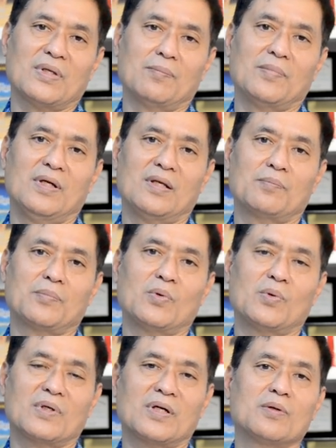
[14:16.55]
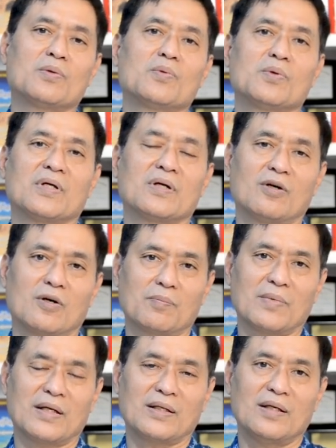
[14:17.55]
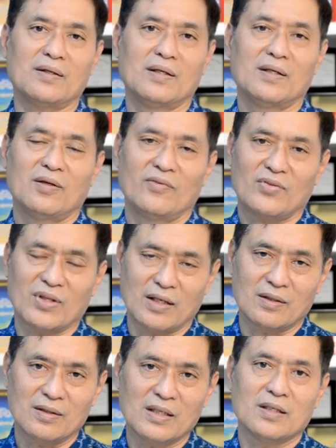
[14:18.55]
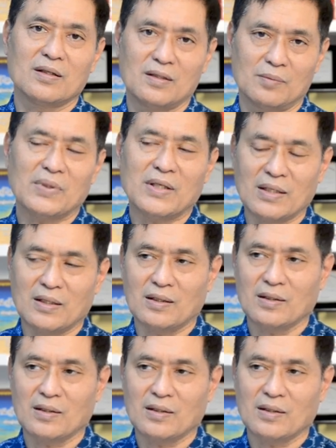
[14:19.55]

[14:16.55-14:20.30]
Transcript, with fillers: ทำให้ลำโพงทั้งคู่เนี่ยออกมาได้เสียงดีหรือไม่ดี